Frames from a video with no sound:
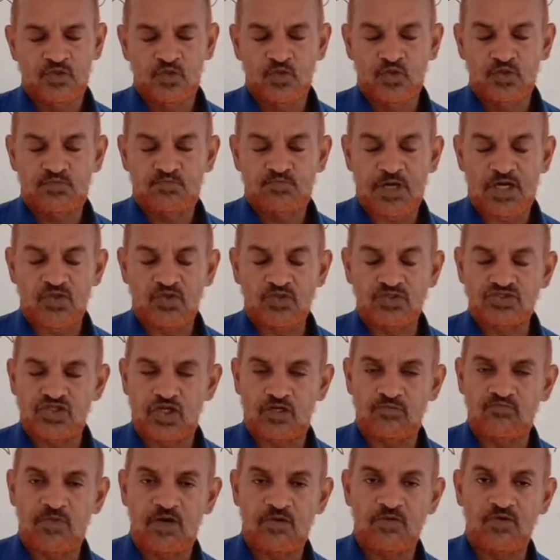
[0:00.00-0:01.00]
উৎপাদন
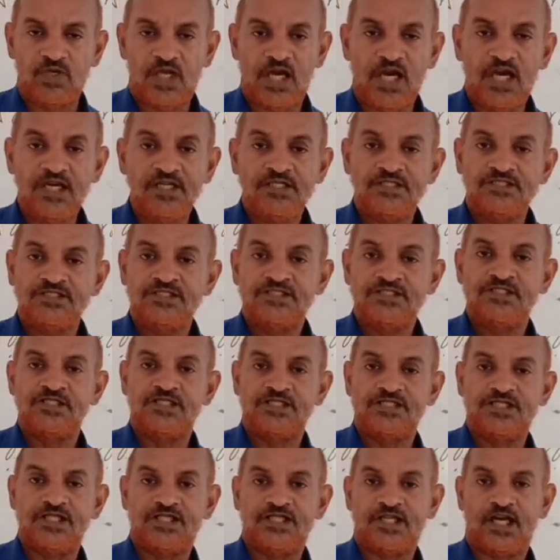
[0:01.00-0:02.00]
সম্ভাবনা
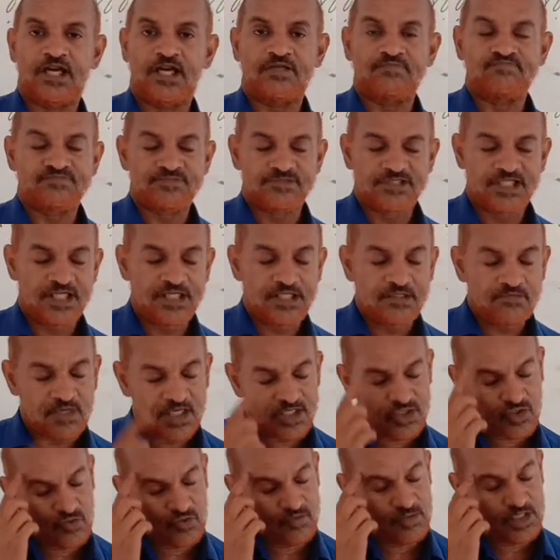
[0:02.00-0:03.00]
রেখা এরই
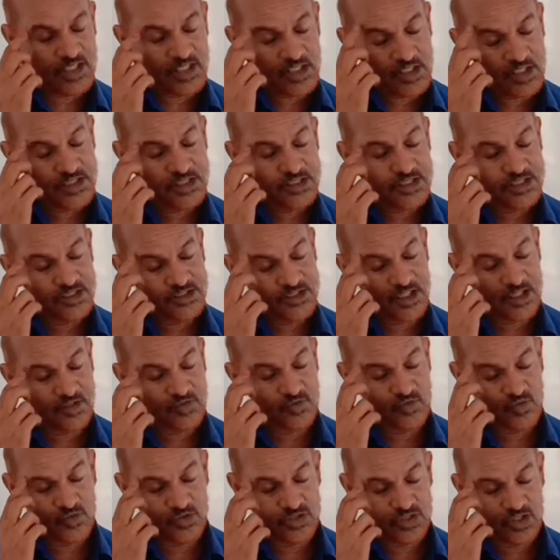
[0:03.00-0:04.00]
মাধ্যমে নির্ধারণ
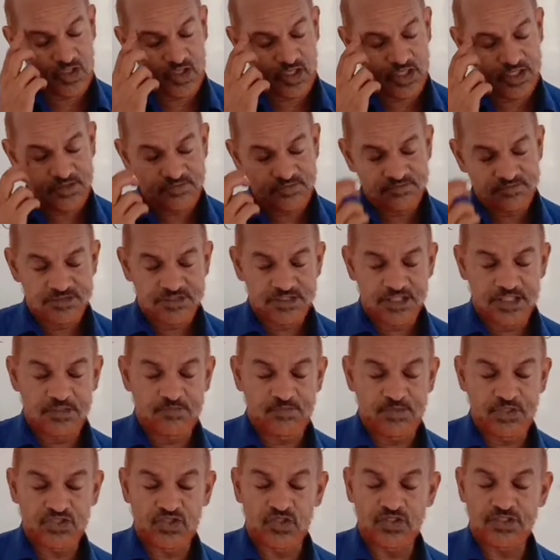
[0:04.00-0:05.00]
করতে হয় এই
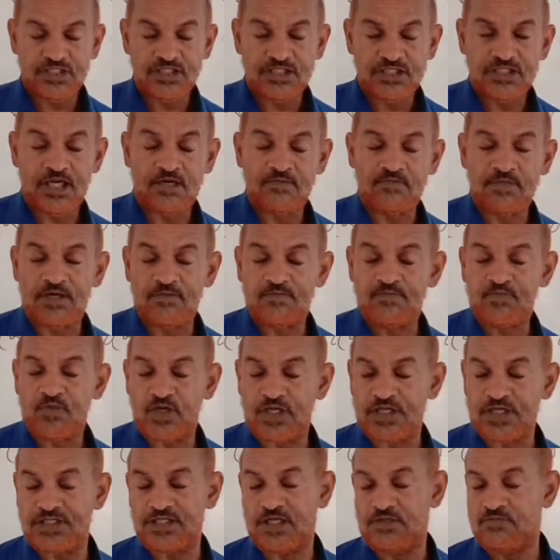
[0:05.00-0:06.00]
বিষয়টিতে আমরা
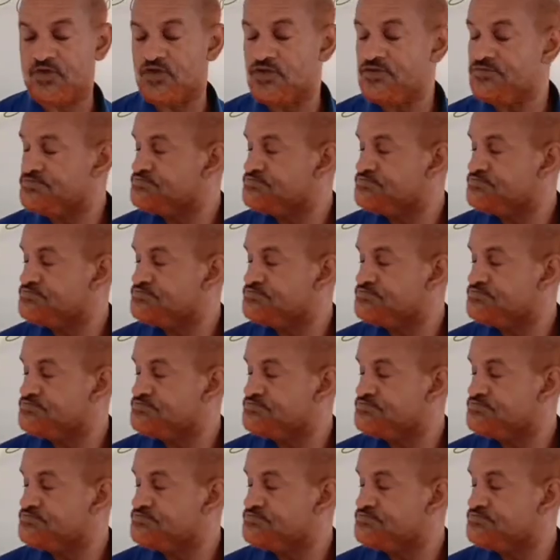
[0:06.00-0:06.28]
পরে যাব